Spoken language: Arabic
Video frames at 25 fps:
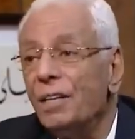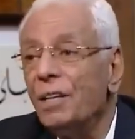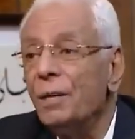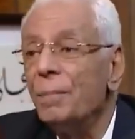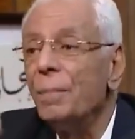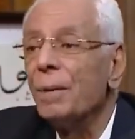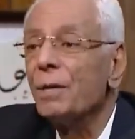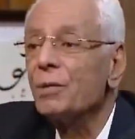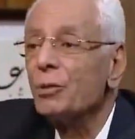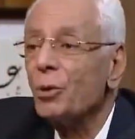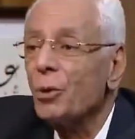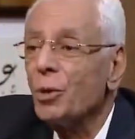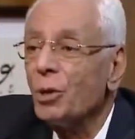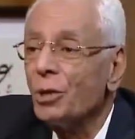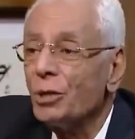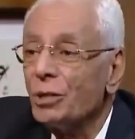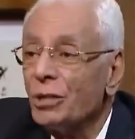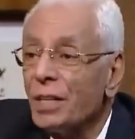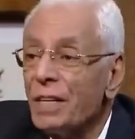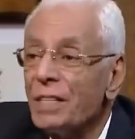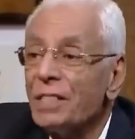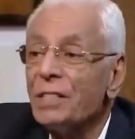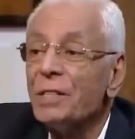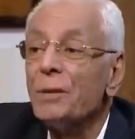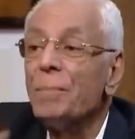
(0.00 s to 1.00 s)
يبقى سرعه
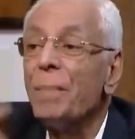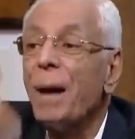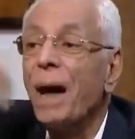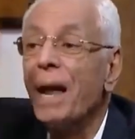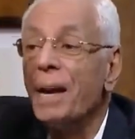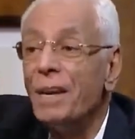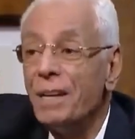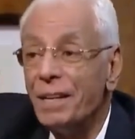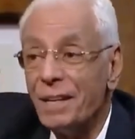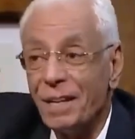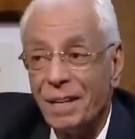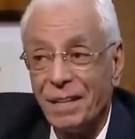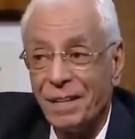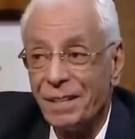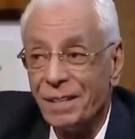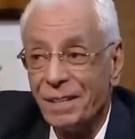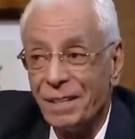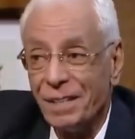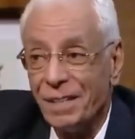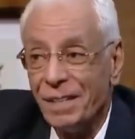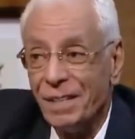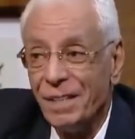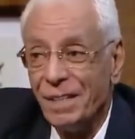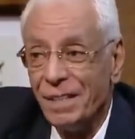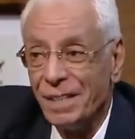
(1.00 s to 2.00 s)
الترسيب عاليه
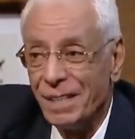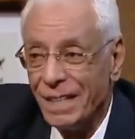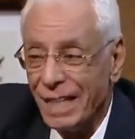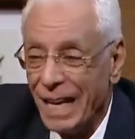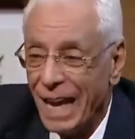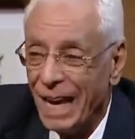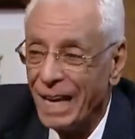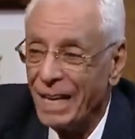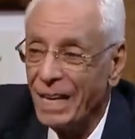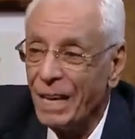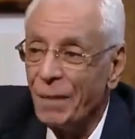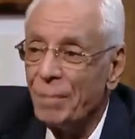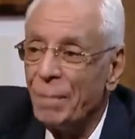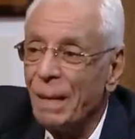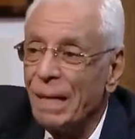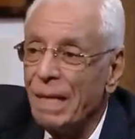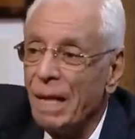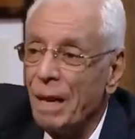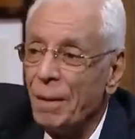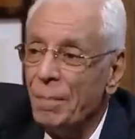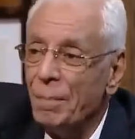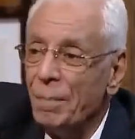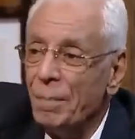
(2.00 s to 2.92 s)
يعني دي مش